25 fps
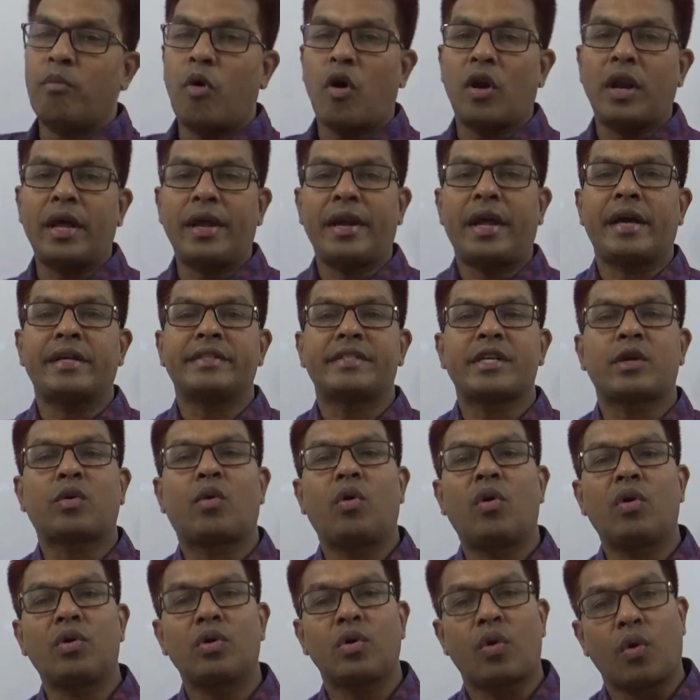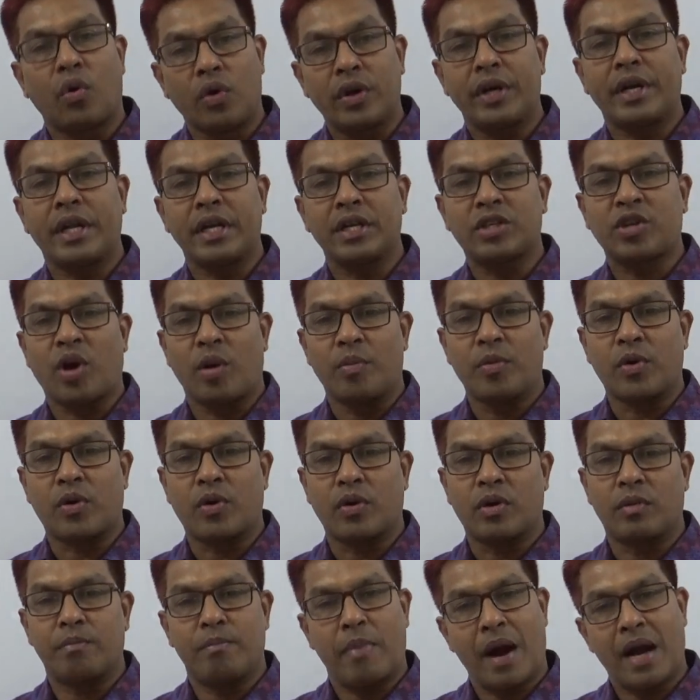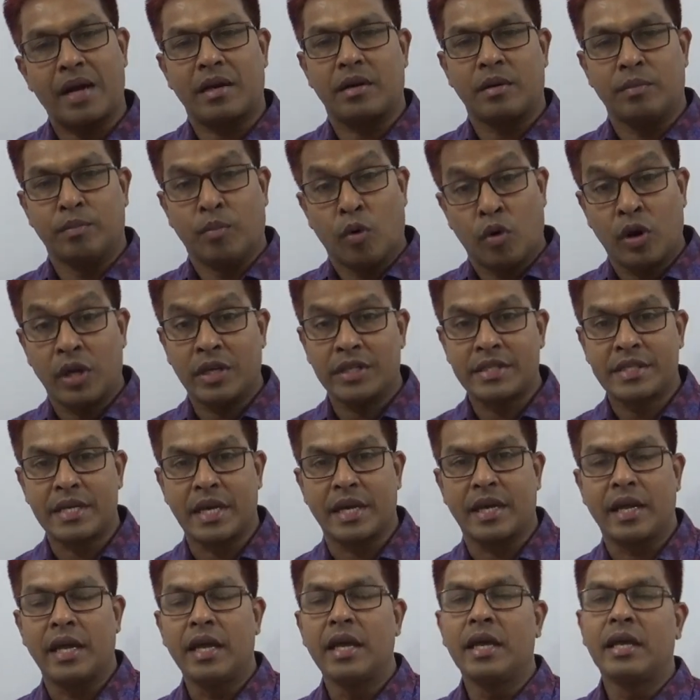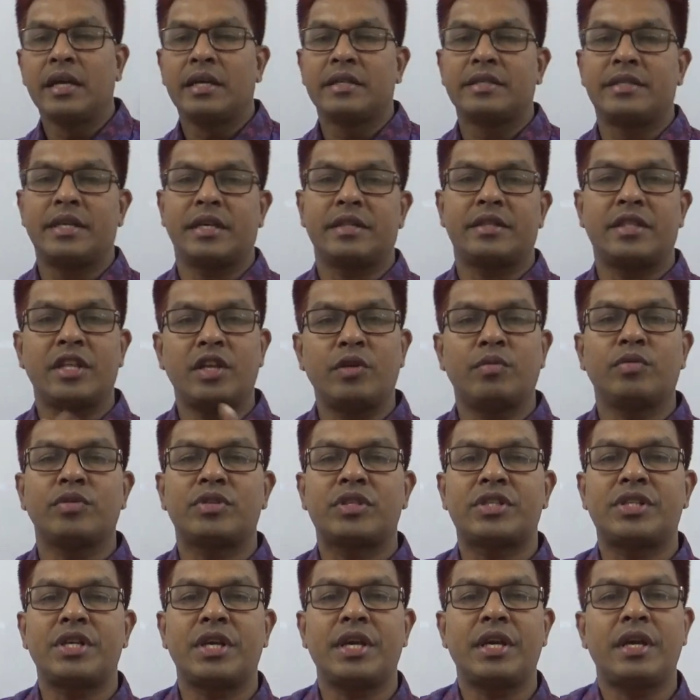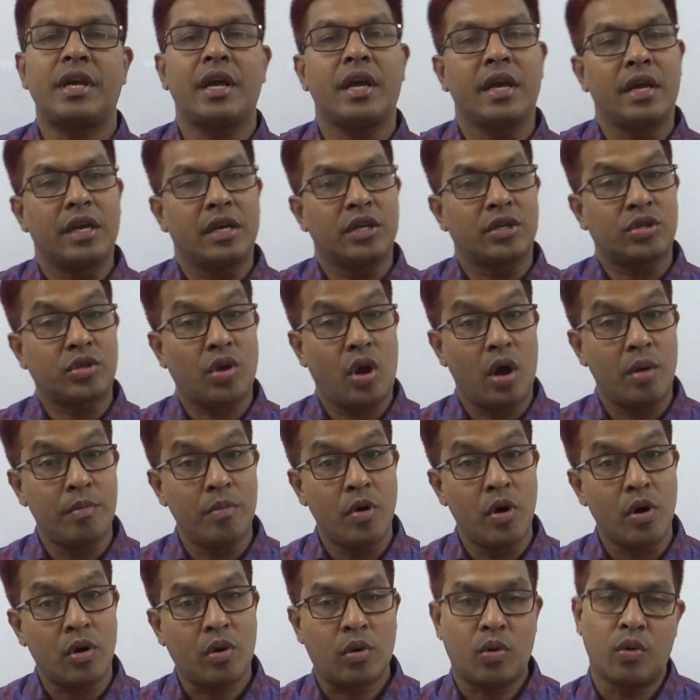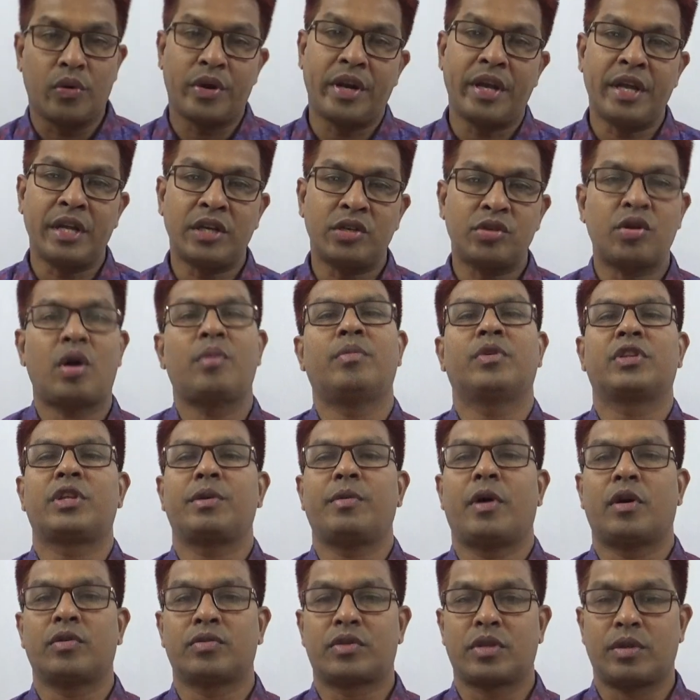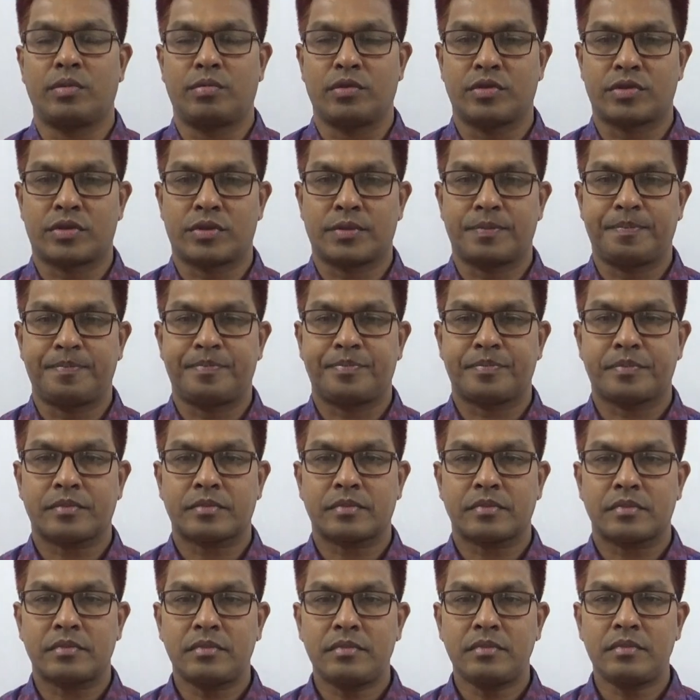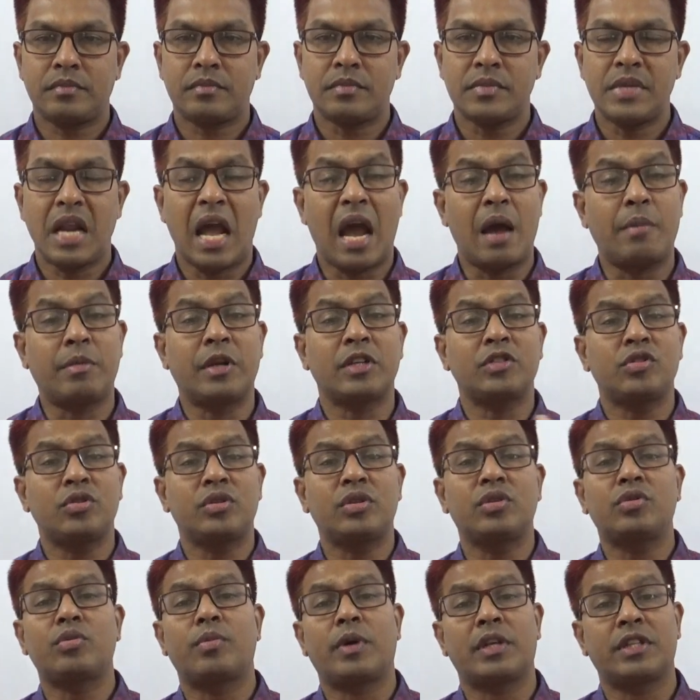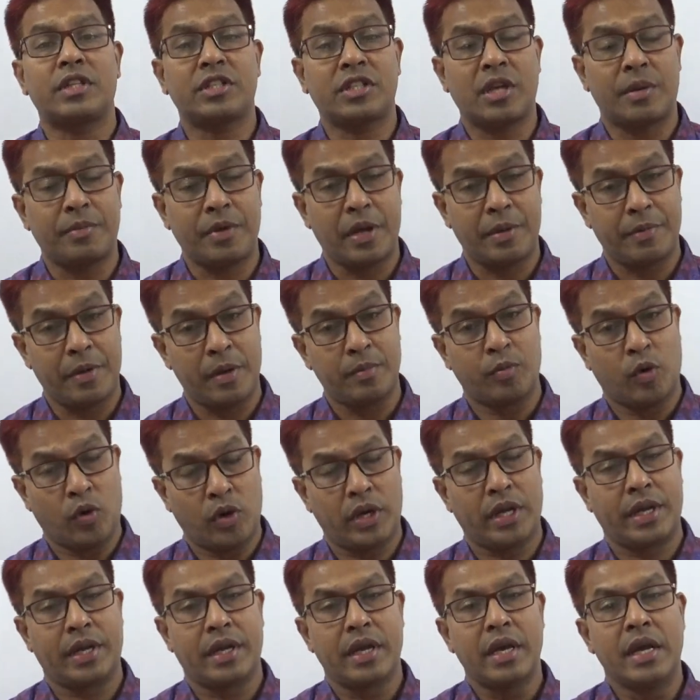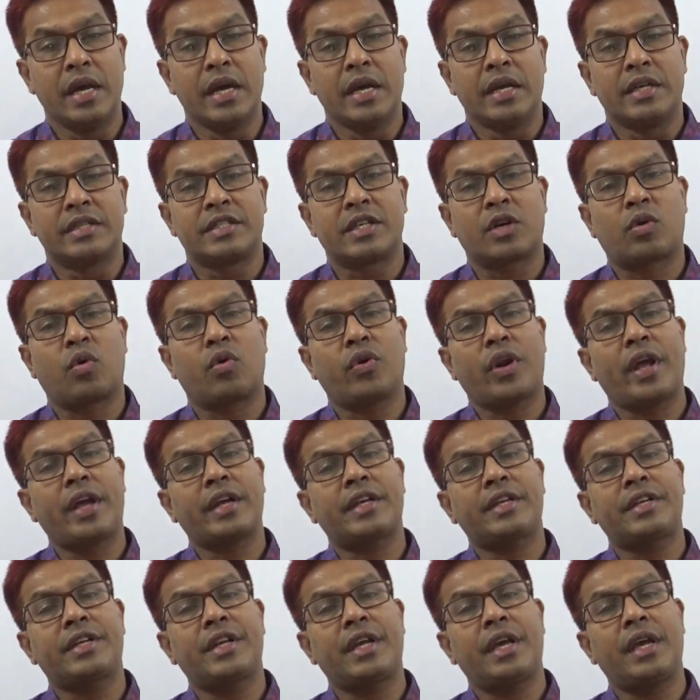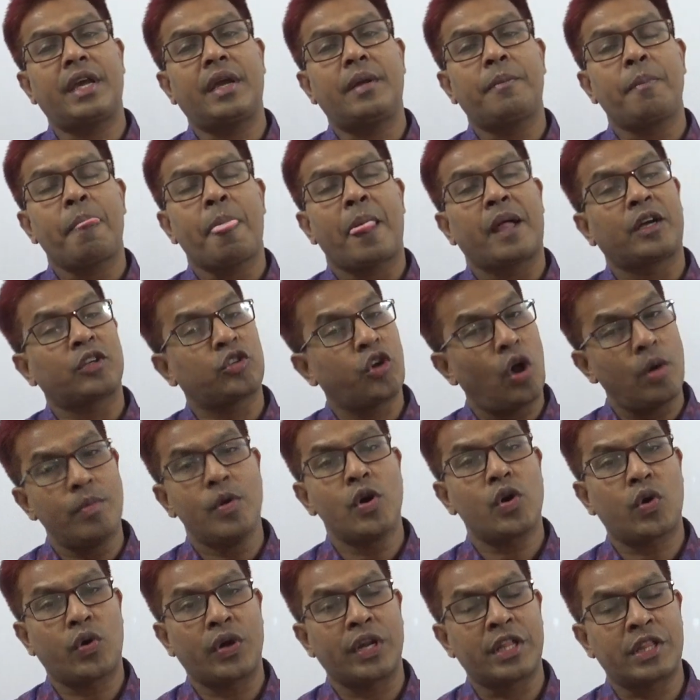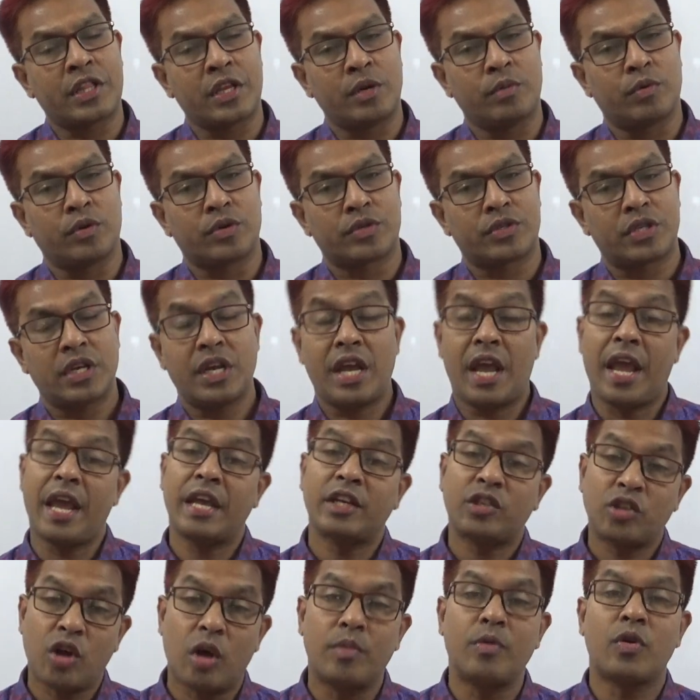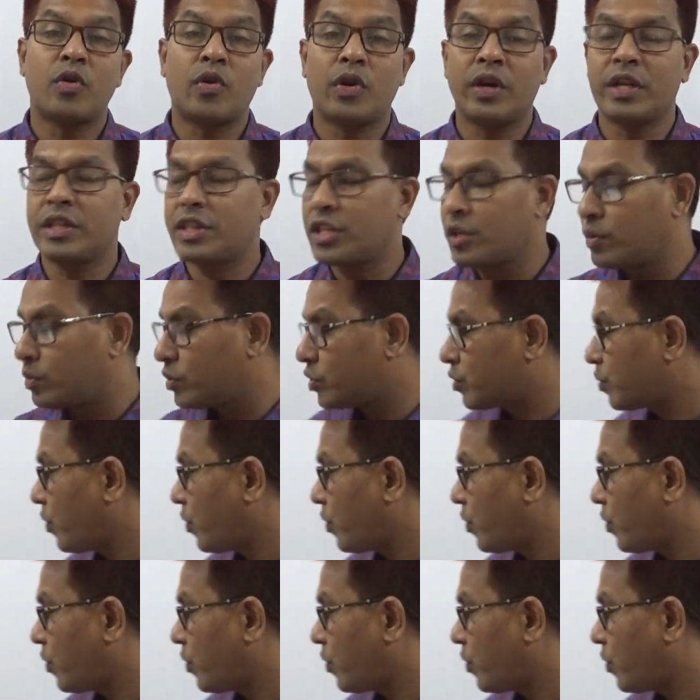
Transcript: বলে নাই যে কোন কোনটি সমকোণ বাট বলেছে যে ত্রিভুজটি সমকোণী সমদ্বিবাহু ত্রিভুজ আমরা যদি তোমাদের সামনে এভাবে বলি যে কোন একটি সমকোণী ত্রিভুজ এই সমকোণী ত্রিভুজ